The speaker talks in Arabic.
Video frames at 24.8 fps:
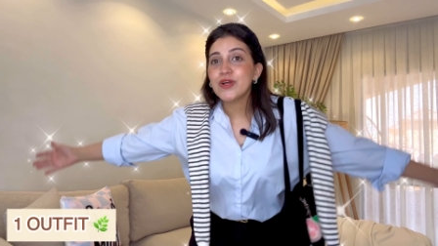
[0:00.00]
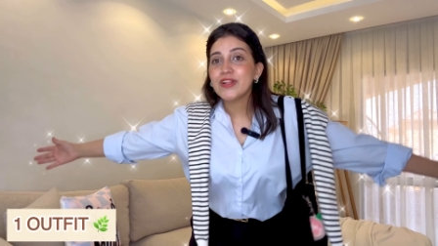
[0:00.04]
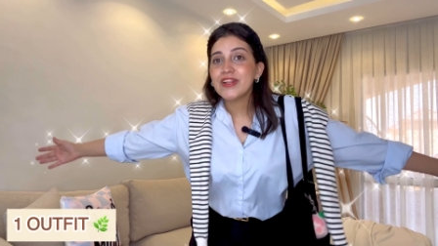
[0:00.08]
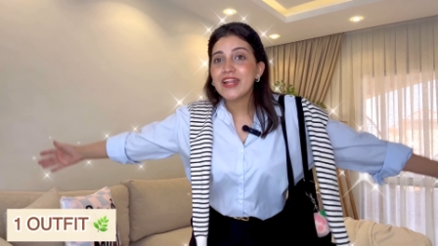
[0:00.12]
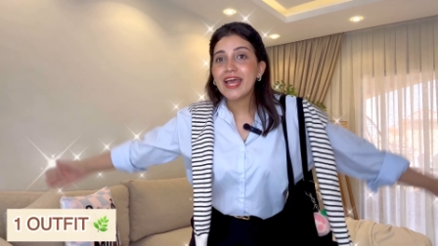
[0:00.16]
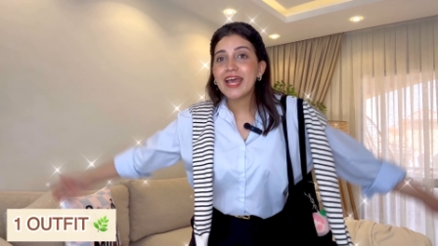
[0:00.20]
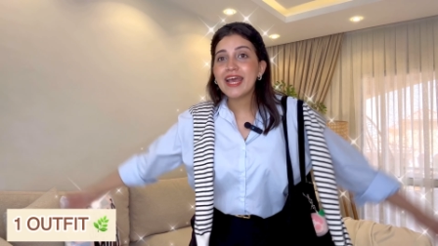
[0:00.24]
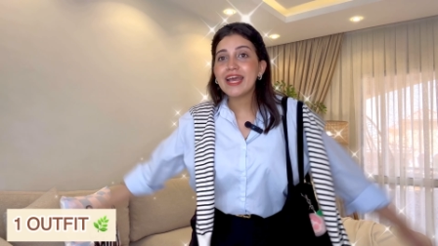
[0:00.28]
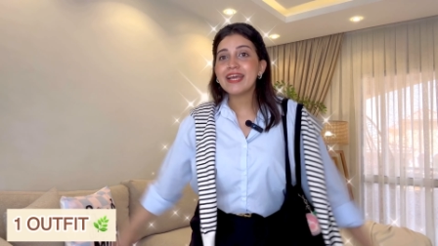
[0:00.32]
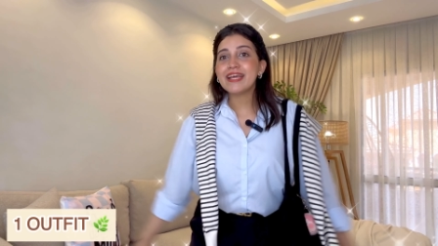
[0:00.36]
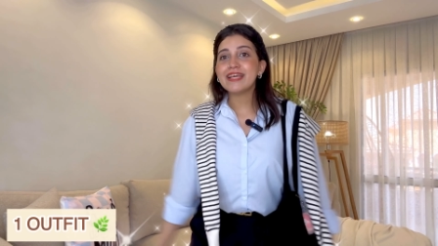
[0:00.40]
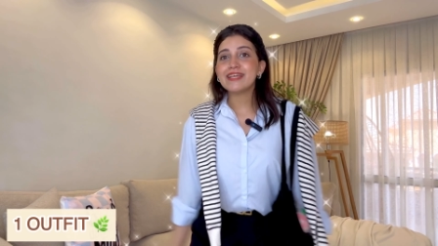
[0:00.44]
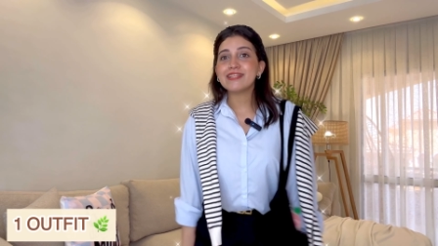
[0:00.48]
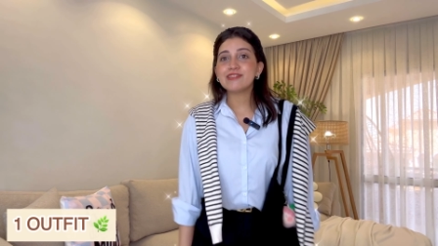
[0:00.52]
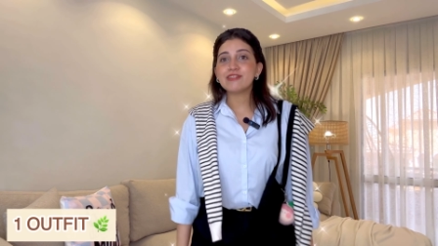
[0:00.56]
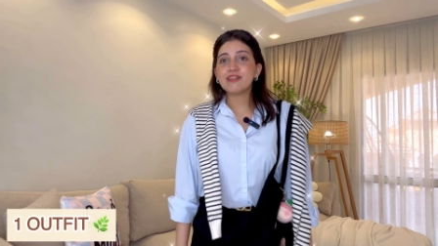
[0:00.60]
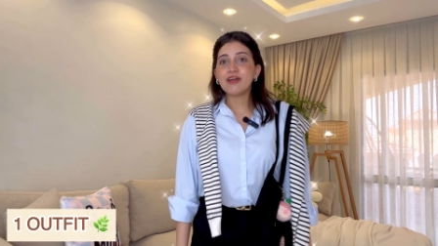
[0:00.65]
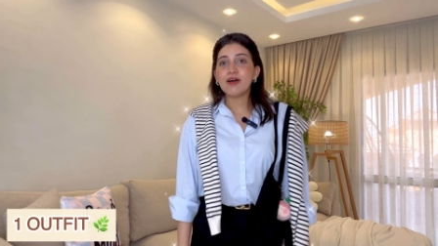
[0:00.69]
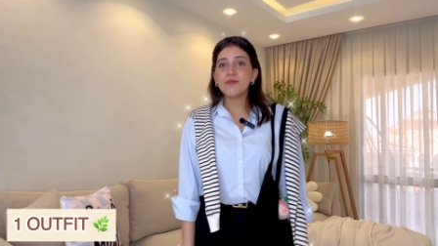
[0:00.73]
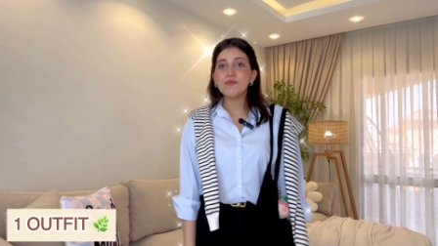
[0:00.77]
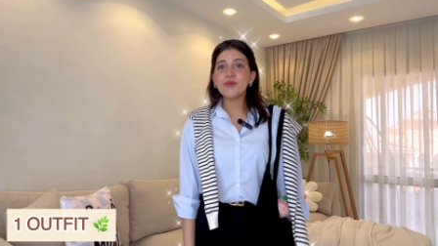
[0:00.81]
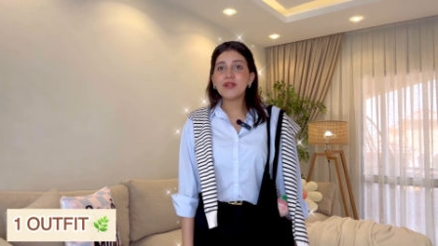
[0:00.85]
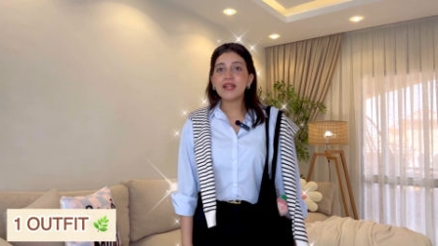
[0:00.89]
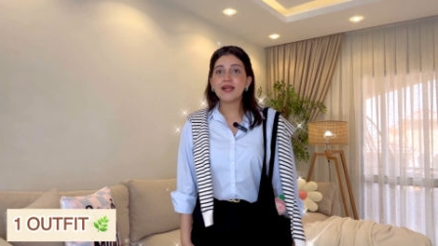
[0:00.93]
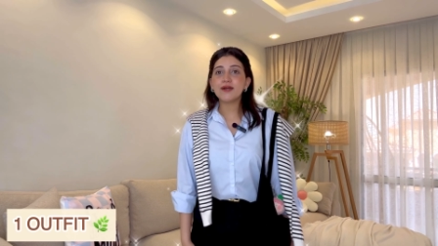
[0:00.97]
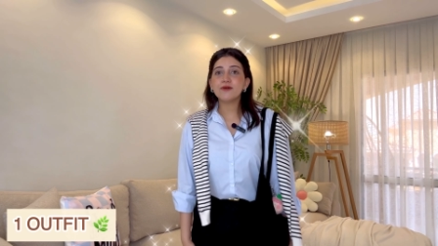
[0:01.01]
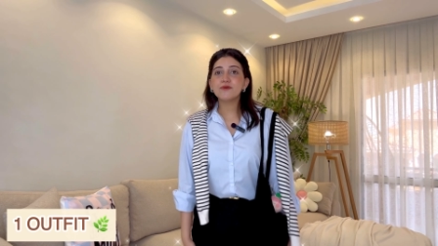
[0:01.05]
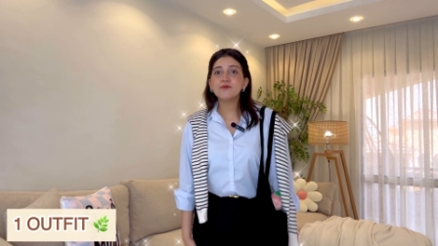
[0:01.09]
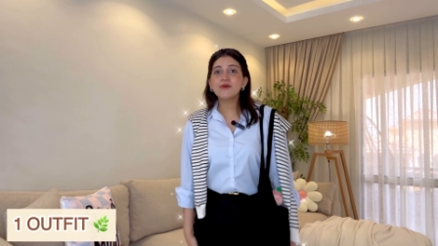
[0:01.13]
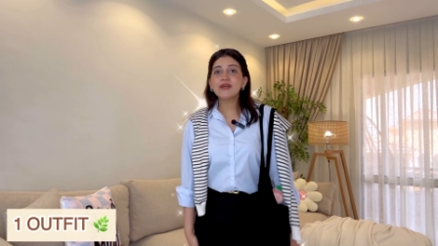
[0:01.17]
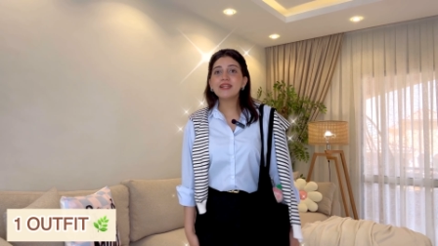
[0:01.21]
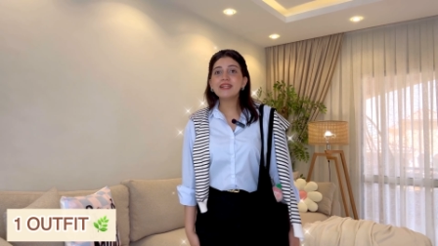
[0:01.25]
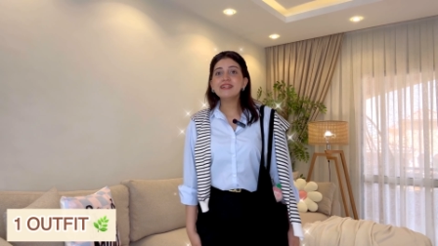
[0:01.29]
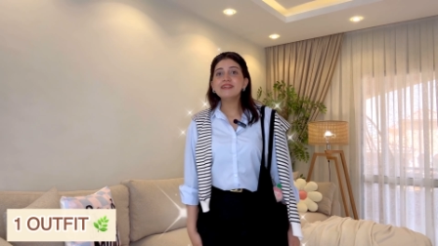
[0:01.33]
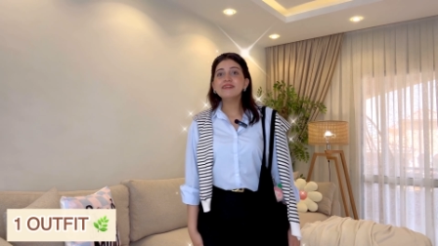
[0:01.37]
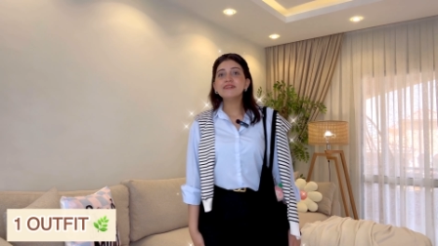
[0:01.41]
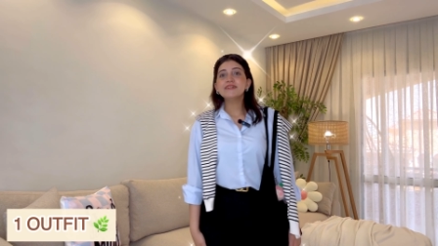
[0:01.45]
ده الطقم
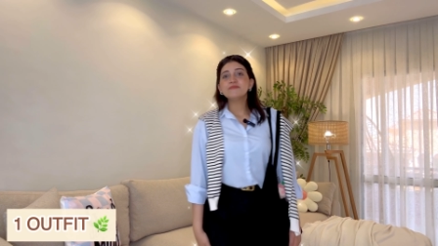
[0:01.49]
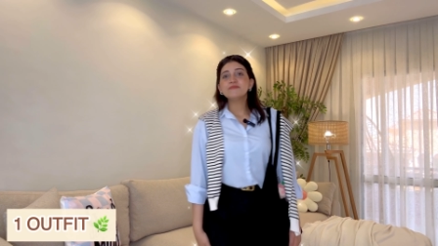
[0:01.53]
الاول